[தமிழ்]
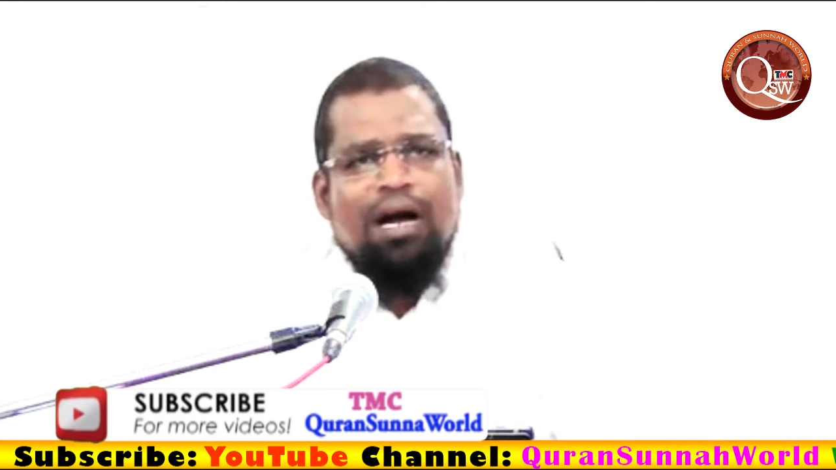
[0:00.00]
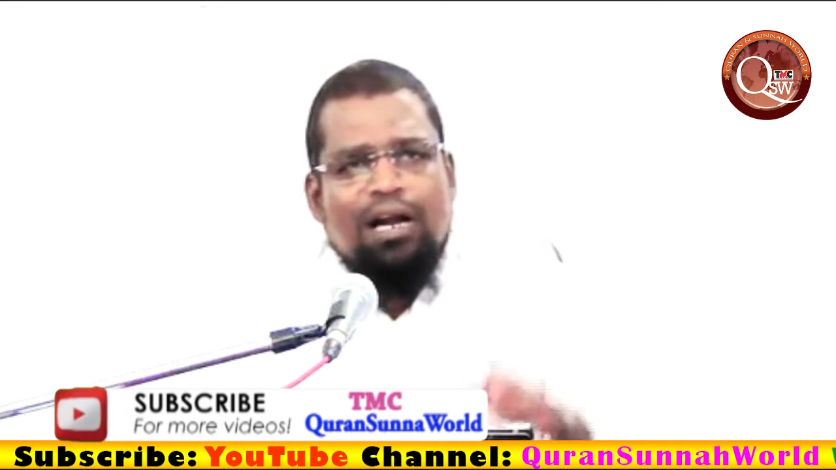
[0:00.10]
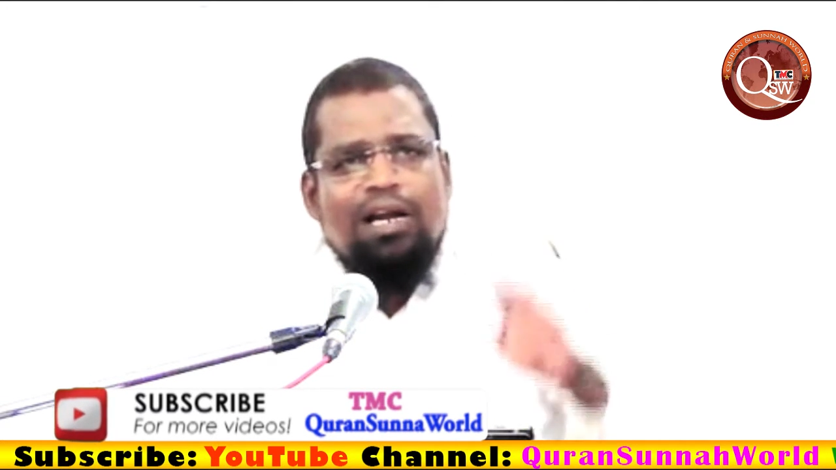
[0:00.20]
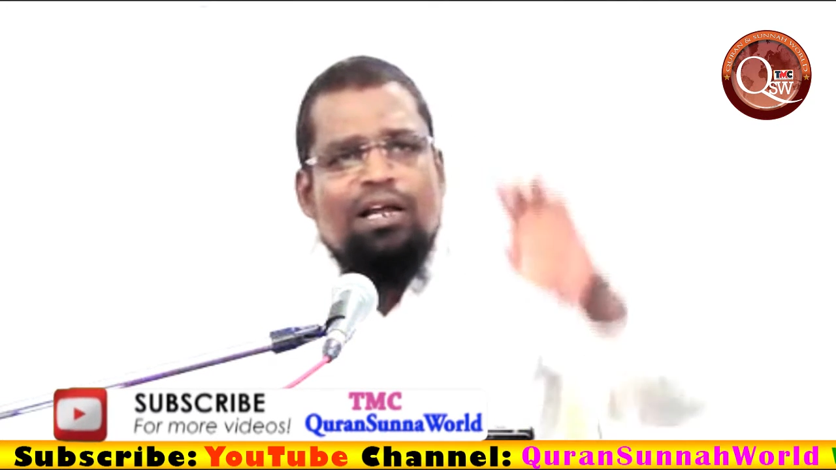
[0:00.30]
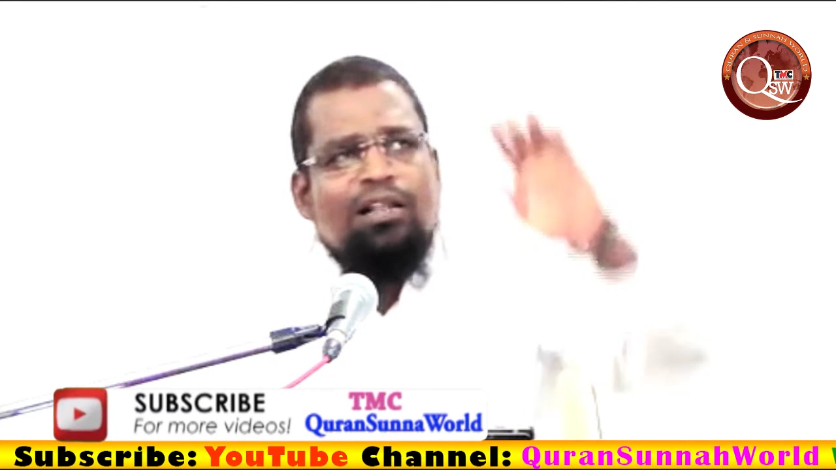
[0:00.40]

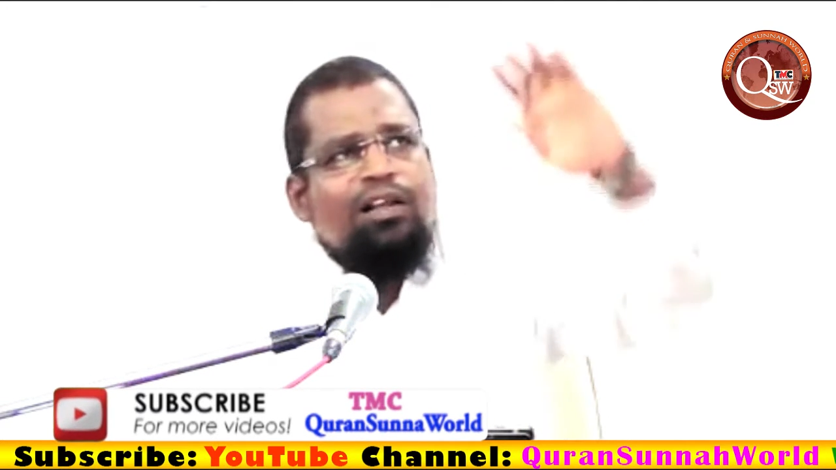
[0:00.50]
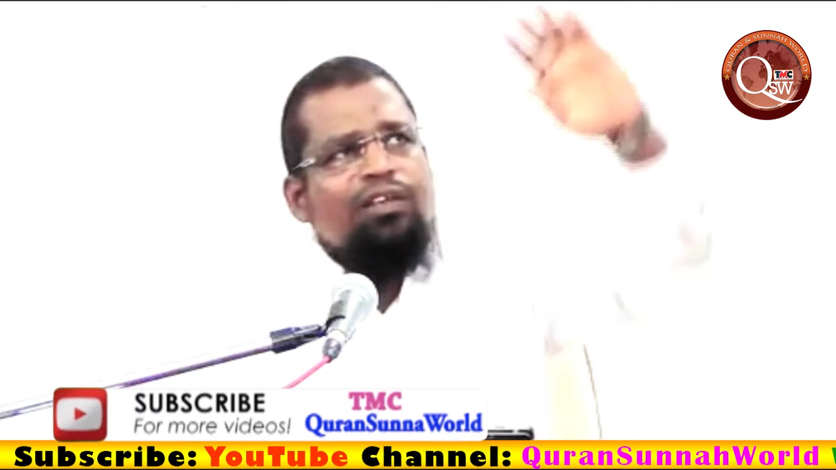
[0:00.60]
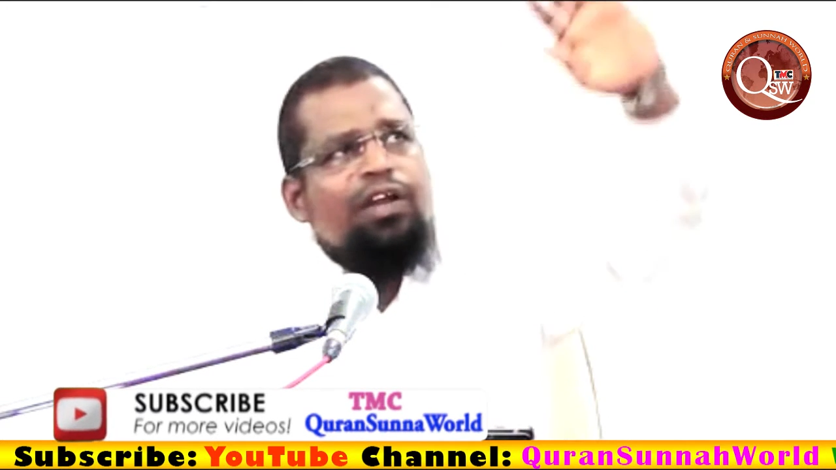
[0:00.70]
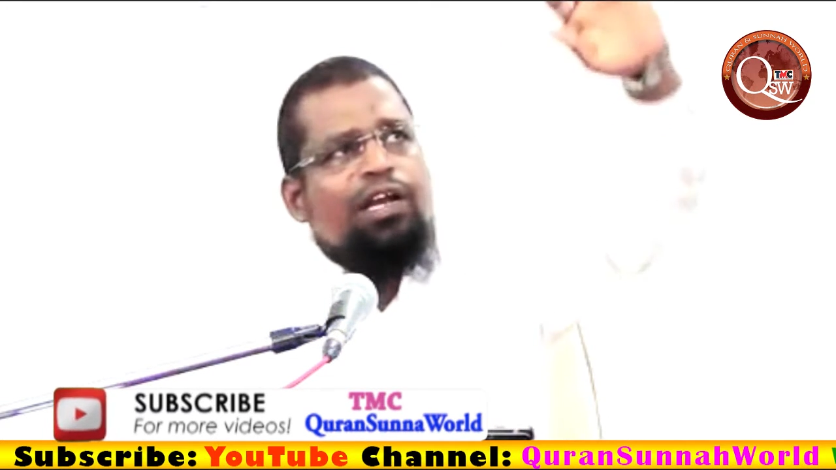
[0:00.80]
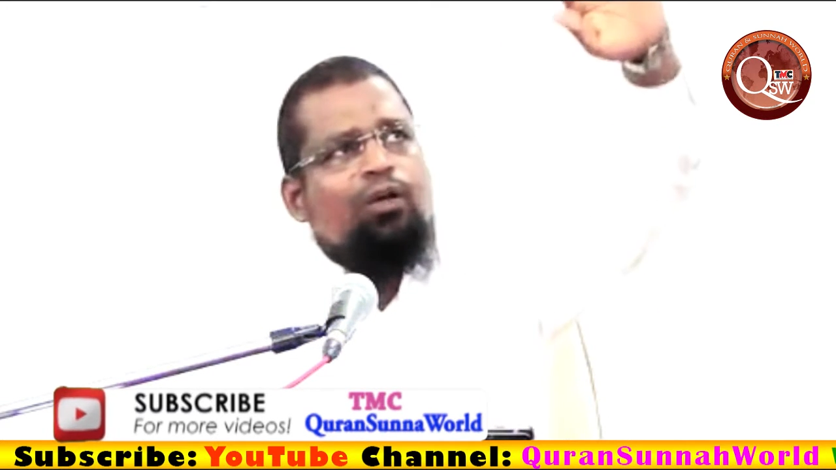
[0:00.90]
பகல்
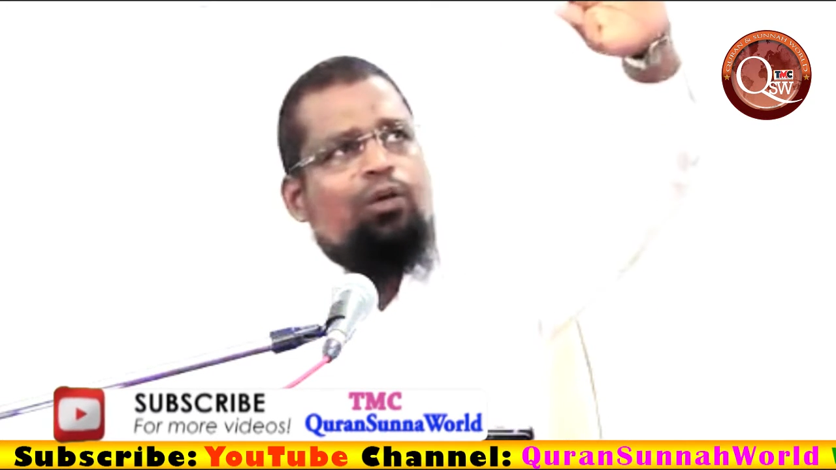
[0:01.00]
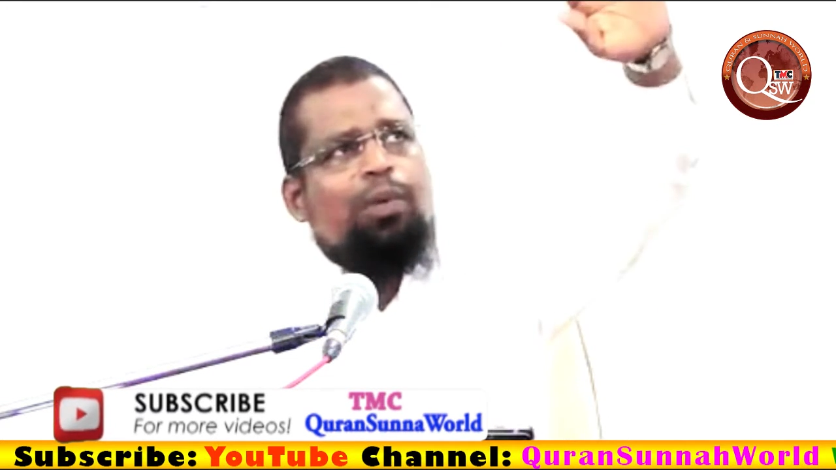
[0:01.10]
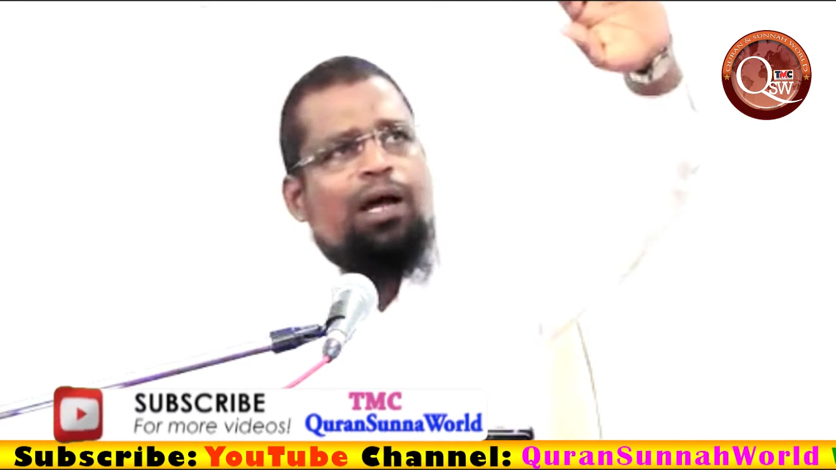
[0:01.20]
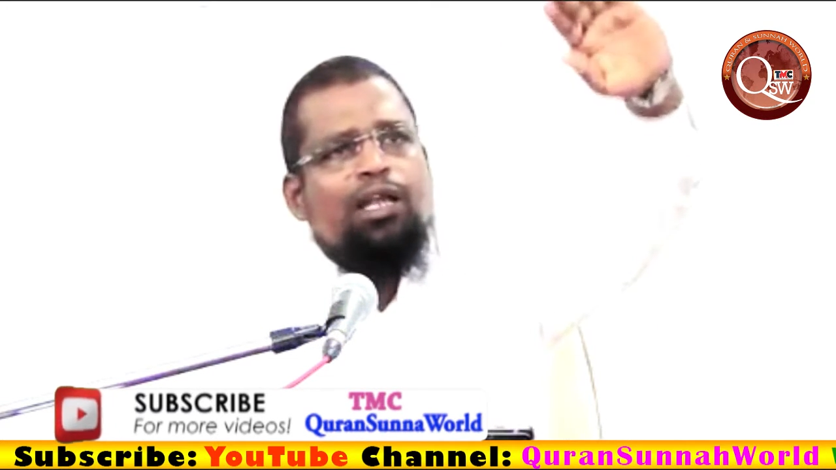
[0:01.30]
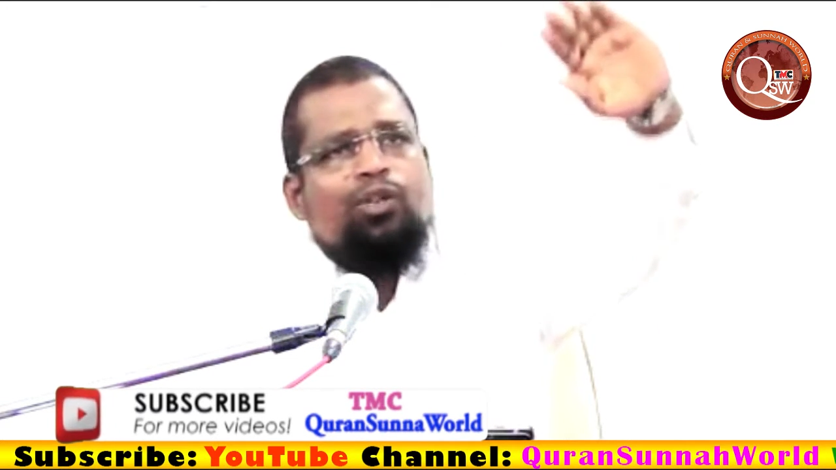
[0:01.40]
நேரத்தில் வீட்டில்
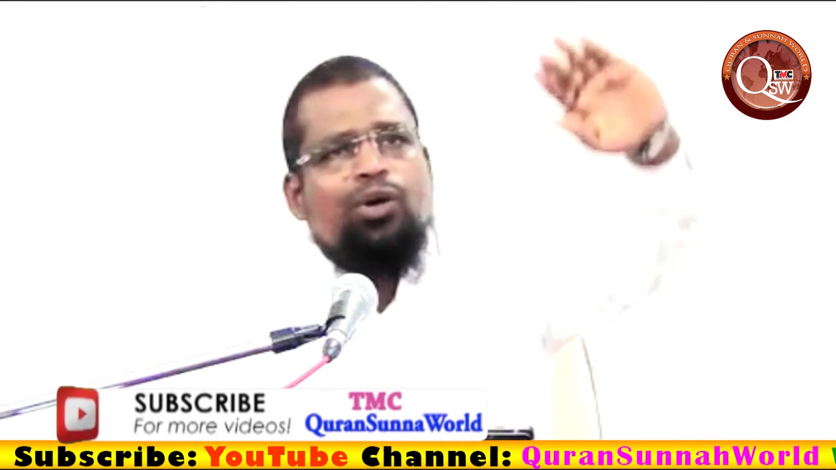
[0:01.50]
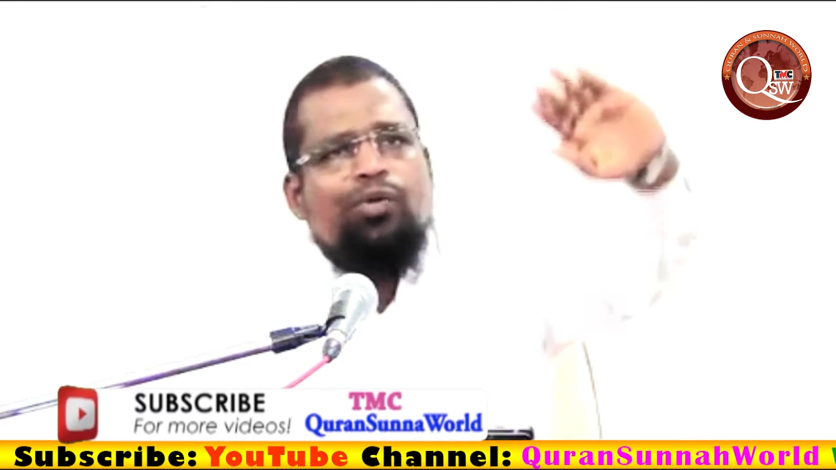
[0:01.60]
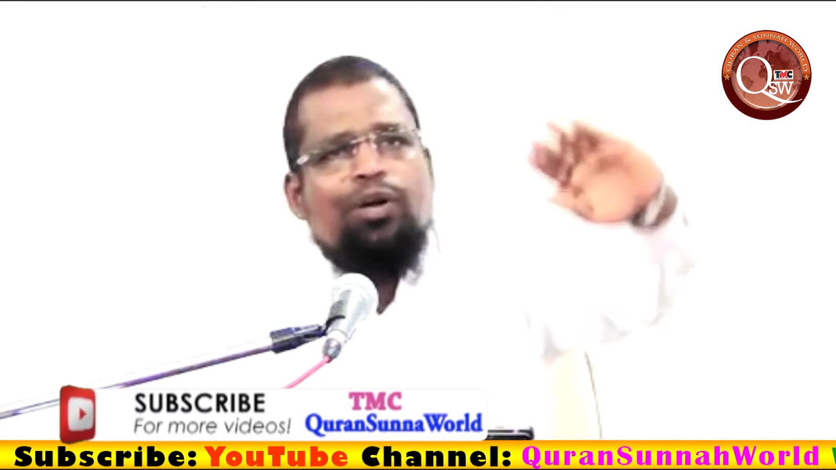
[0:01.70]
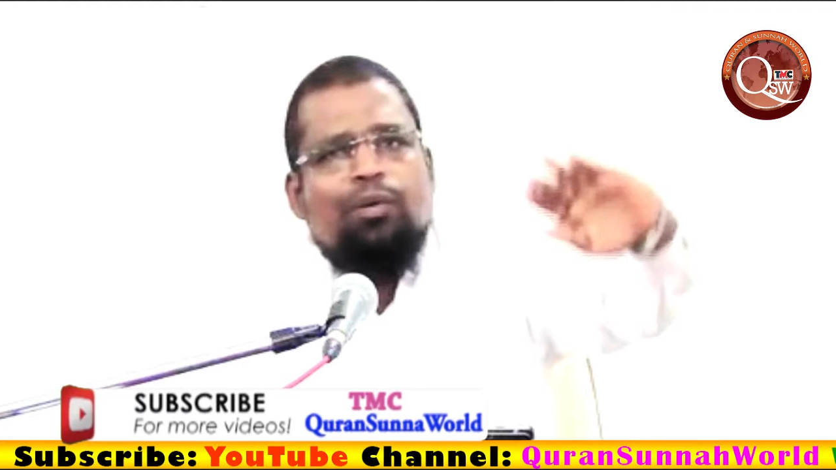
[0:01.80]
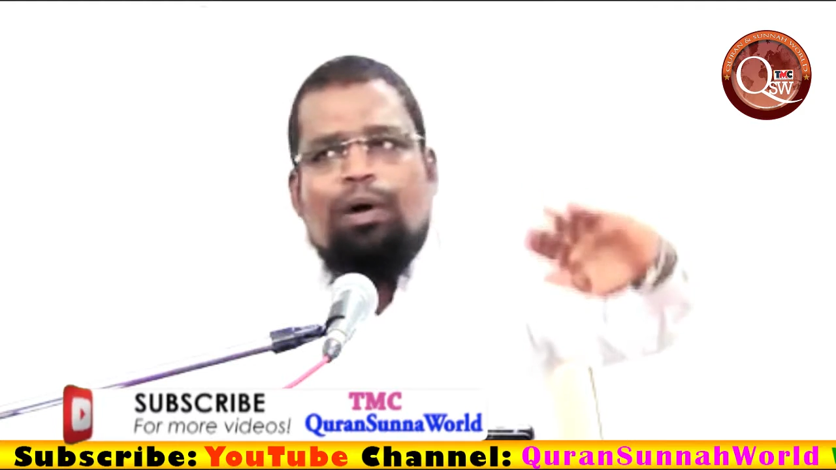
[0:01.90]
ஒரு பாயை
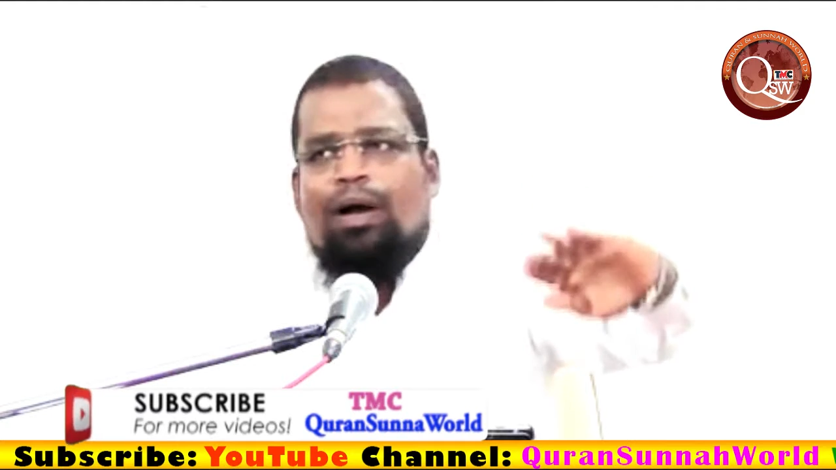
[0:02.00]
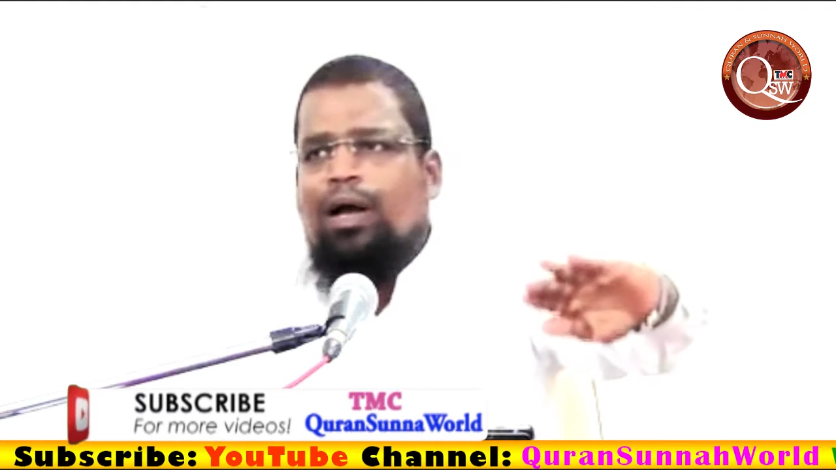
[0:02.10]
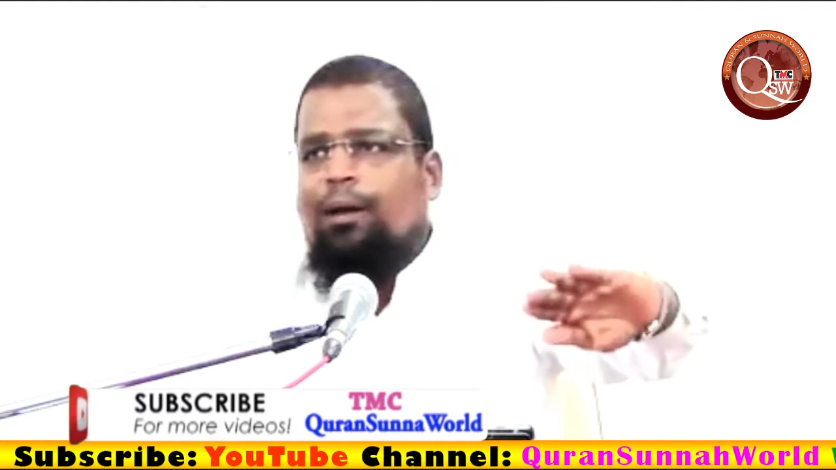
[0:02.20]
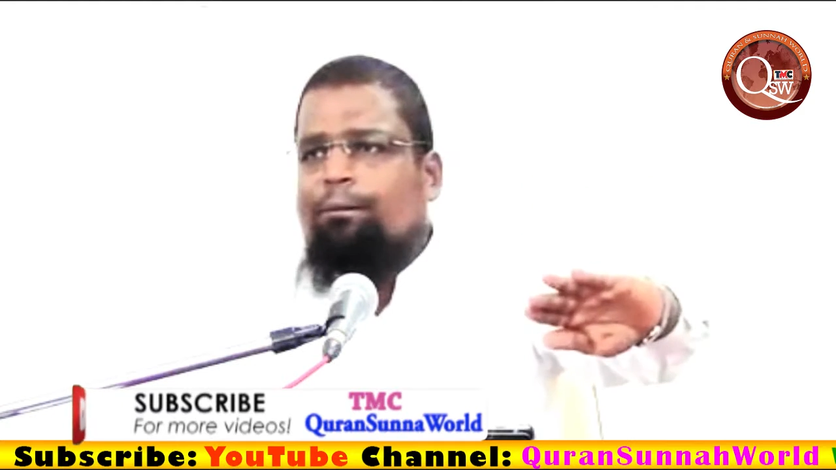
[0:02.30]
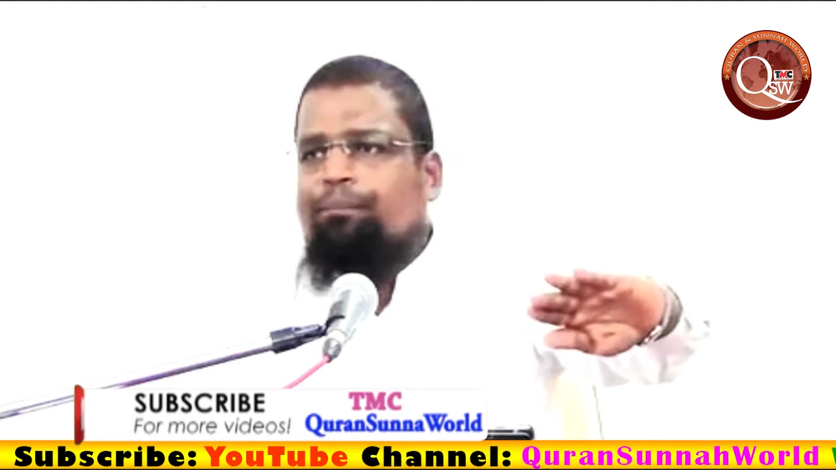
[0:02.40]
தொங்க விட்டுருப்பாங்க